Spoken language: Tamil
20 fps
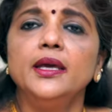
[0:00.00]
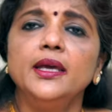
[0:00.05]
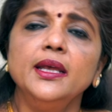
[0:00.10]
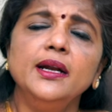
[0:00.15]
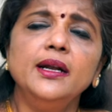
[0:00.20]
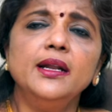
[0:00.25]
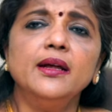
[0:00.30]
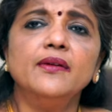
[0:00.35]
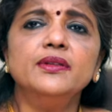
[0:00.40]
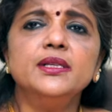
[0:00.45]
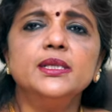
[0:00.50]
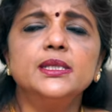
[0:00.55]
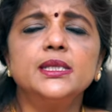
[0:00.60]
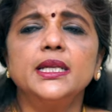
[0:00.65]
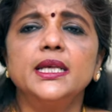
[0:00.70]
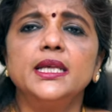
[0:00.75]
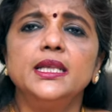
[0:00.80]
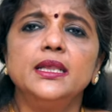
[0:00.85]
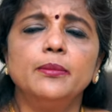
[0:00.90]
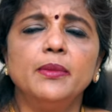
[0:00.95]
இரண்டாவது
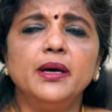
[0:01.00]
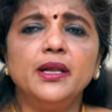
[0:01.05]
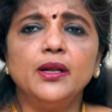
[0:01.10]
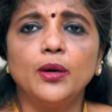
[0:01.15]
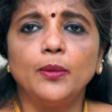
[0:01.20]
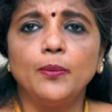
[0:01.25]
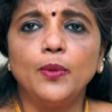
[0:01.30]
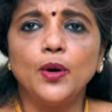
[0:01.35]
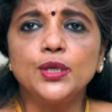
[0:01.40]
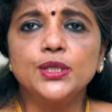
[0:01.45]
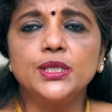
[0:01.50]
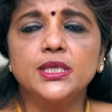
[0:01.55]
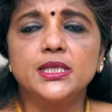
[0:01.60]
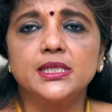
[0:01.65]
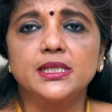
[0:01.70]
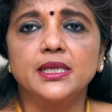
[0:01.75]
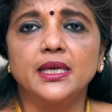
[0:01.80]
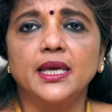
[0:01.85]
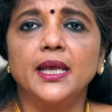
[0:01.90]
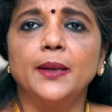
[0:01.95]
சரி இந்த மாதிரி
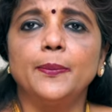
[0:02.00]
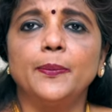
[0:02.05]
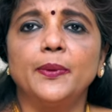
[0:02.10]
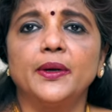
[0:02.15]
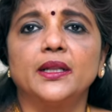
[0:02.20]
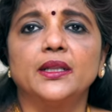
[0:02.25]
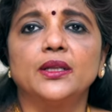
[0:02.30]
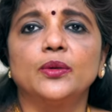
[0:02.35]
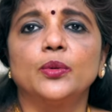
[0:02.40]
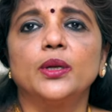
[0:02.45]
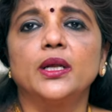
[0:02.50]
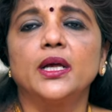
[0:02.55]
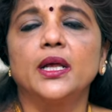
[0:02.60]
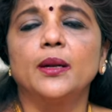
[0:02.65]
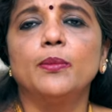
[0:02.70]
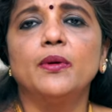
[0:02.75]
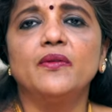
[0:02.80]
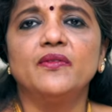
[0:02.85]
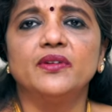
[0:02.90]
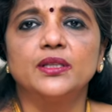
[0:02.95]
அபார்ஷன்ஸ் ஏற்பட்டது ஒரு
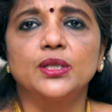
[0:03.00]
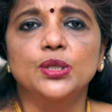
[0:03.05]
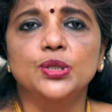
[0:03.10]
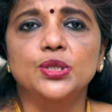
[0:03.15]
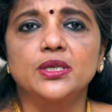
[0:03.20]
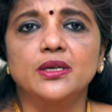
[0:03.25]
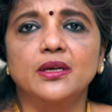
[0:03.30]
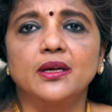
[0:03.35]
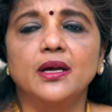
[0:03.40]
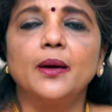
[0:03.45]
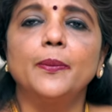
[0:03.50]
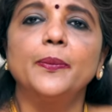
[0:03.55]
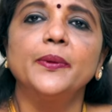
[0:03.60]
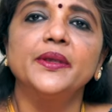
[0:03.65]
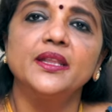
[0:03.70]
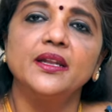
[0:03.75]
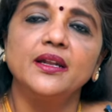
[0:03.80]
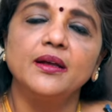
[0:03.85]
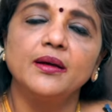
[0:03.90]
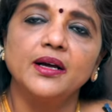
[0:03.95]
கர்ப்பம் வந்துருச்சு அப்போ
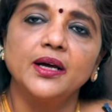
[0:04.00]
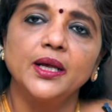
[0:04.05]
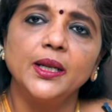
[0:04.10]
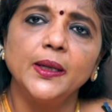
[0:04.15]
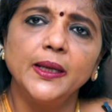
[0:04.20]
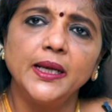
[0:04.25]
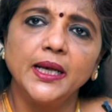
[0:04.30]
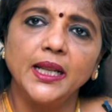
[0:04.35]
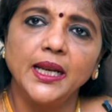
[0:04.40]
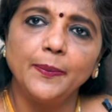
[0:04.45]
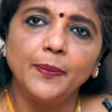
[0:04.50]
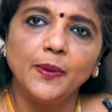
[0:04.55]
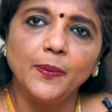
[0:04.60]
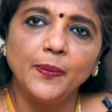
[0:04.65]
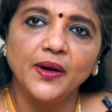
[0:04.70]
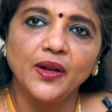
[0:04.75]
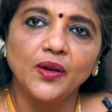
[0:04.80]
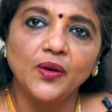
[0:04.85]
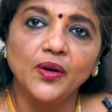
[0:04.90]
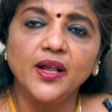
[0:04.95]
இதை நான் கருக்கலைப்பு
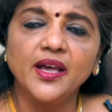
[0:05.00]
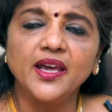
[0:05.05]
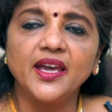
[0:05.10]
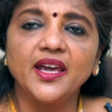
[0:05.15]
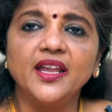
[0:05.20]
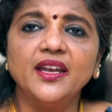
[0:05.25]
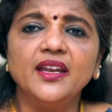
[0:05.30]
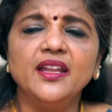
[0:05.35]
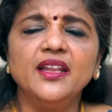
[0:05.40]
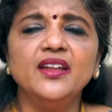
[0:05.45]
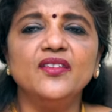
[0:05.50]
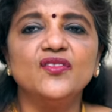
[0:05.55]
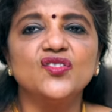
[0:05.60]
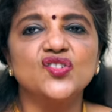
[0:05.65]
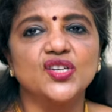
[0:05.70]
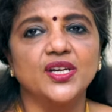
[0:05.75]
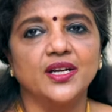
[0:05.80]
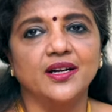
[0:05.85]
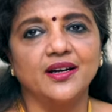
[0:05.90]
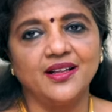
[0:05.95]
பண்ணணும்னா என்னென்ன
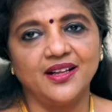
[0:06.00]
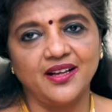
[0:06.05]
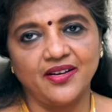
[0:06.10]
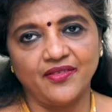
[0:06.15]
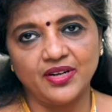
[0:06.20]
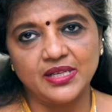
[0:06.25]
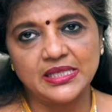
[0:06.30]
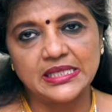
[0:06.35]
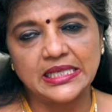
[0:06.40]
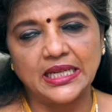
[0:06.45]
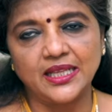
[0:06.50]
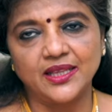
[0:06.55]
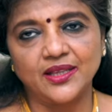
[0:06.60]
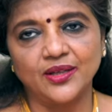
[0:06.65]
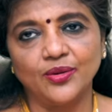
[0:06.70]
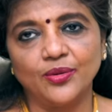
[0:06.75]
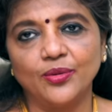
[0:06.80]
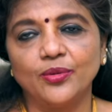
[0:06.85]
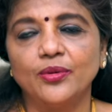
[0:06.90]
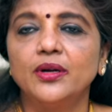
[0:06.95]
விஷயங்களை கவனம்
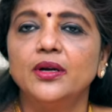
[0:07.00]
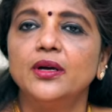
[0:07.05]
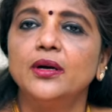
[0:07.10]
செலுத்தணும்